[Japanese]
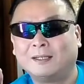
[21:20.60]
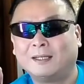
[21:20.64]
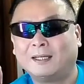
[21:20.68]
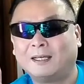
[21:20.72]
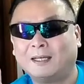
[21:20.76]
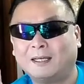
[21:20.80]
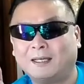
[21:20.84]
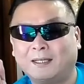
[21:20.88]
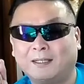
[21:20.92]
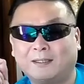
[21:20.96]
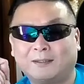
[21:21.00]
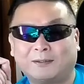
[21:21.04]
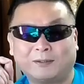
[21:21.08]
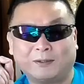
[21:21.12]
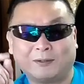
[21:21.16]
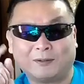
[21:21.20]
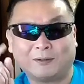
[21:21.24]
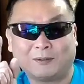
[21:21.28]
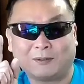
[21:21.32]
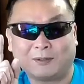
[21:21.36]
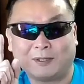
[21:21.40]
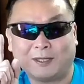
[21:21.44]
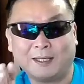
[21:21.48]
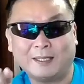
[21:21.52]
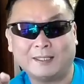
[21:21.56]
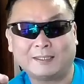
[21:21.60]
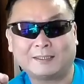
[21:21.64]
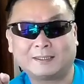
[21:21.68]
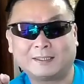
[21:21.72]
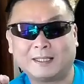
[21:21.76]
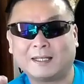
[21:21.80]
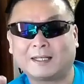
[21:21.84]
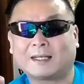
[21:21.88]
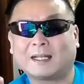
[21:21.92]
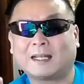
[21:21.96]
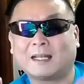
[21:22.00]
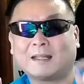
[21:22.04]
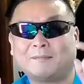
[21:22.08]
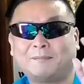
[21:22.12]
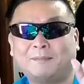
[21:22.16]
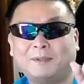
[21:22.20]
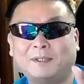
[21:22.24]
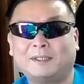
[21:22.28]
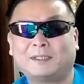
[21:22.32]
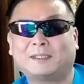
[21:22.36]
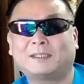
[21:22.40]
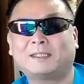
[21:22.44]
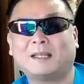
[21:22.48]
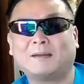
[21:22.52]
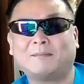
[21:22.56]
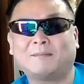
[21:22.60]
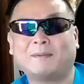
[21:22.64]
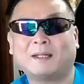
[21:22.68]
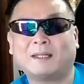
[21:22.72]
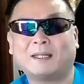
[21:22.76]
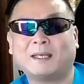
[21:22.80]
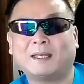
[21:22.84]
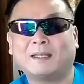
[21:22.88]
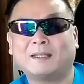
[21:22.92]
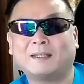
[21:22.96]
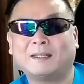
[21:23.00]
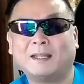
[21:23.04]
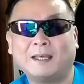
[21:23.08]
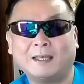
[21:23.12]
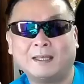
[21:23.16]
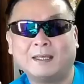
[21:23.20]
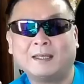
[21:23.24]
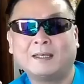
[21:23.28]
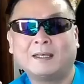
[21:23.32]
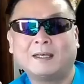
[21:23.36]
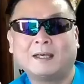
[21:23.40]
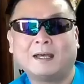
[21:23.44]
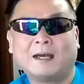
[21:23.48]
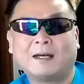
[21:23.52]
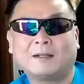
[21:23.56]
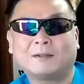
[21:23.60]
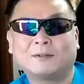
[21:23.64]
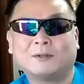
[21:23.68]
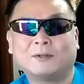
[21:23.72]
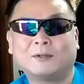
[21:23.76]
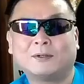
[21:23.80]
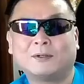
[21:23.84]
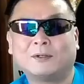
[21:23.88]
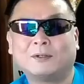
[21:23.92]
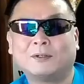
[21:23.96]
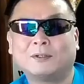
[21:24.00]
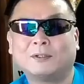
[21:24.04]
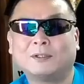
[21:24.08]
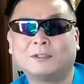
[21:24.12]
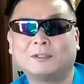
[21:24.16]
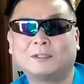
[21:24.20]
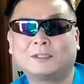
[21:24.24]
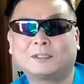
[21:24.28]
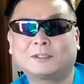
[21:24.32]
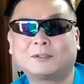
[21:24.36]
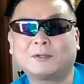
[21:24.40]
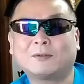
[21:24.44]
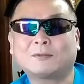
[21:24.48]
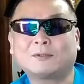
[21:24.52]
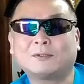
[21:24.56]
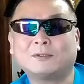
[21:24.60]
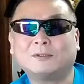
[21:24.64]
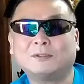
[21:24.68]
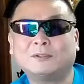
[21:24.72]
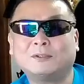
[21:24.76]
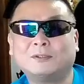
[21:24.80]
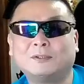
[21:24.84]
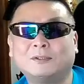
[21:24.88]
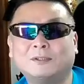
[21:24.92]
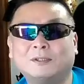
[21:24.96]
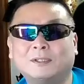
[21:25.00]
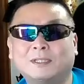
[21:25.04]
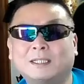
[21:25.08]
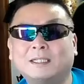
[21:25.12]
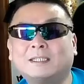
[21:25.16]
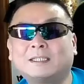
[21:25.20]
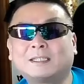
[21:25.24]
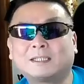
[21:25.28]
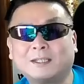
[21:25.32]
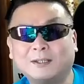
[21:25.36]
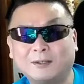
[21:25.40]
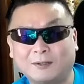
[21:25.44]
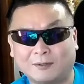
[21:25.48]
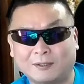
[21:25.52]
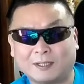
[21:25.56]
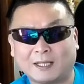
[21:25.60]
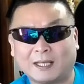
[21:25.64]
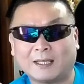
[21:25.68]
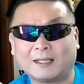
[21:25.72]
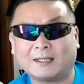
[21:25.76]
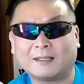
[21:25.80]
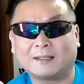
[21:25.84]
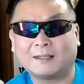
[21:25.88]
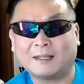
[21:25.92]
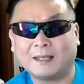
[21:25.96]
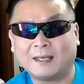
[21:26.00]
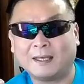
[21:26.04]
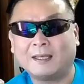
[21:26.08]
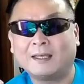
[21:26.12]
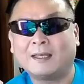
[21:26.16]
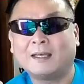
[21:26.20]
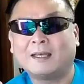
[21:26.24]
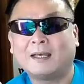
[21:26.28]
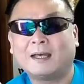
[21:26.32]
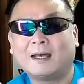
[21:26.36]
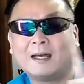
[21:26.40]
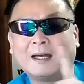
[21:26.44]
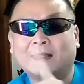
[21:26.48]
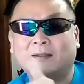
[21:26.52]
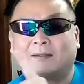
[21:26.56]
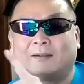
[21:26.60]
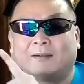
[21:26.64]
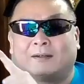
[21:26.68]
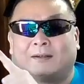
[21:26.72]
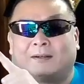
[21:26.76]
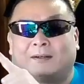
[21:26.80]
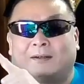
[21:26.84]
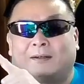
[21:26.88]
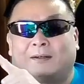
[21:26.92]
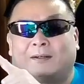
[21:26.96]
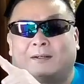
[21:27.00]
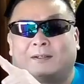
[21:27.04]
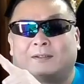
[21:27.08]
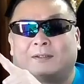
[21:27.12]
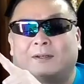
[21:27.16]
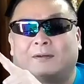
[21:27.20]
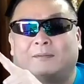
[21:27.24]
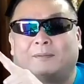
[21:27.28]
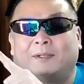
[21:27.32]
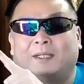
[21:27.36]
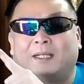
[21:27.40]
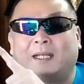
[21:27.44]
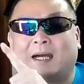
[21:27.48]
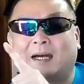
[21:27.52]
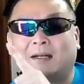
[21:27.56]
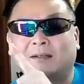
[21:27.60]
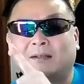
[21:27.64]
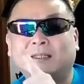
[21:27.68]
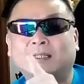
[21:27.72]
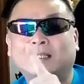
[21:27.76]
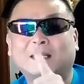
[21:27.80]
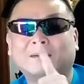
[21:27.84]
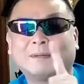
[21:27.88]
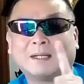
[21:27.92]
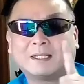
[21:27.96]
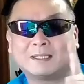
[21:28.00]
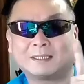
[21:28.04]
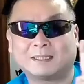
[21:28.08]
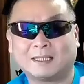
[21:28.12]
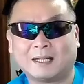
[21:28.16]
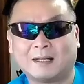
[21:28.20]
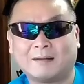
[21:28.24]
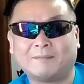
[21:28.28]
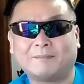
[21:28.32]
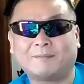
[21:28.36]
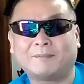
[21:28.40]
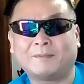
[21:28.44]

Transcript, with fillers: えーと、と A 地点から B 地点までねあの時速1キロでねあののんびり歩いてました。